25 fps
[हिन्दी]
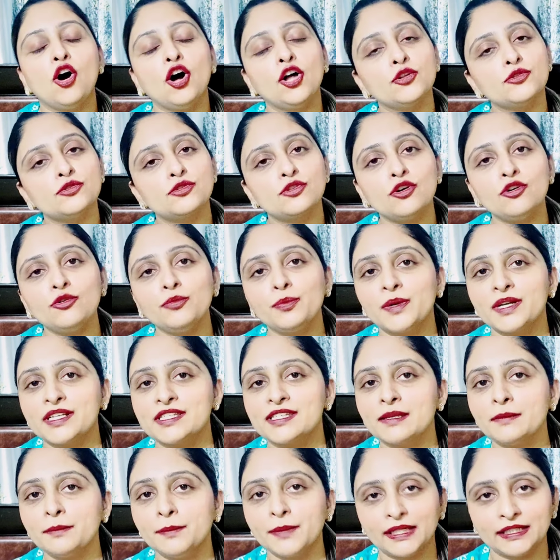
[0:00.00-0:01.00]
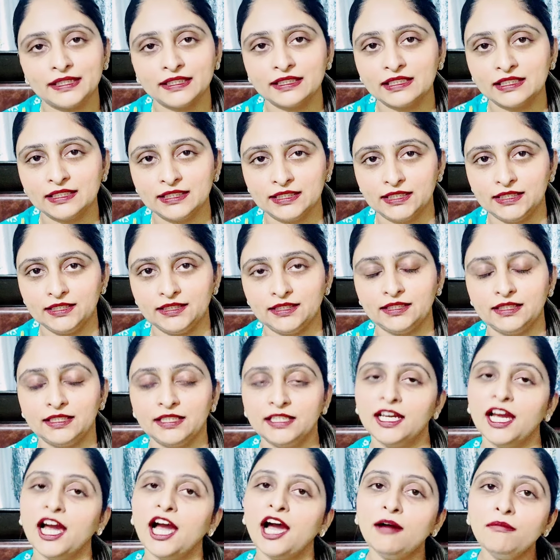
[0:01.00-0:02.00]
और उसको ऊपर से बंद कर देती
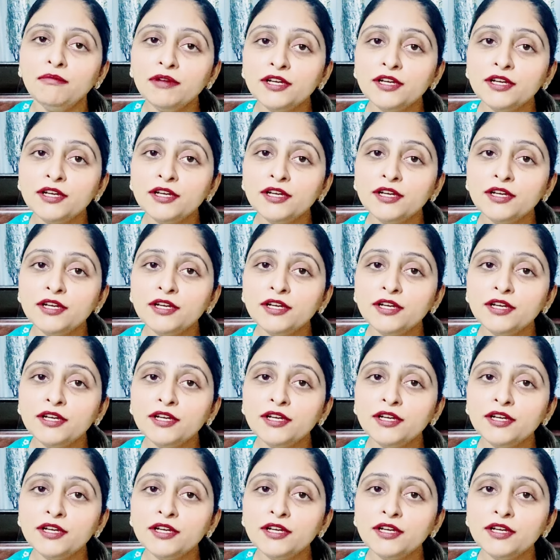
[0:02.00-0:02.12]
थी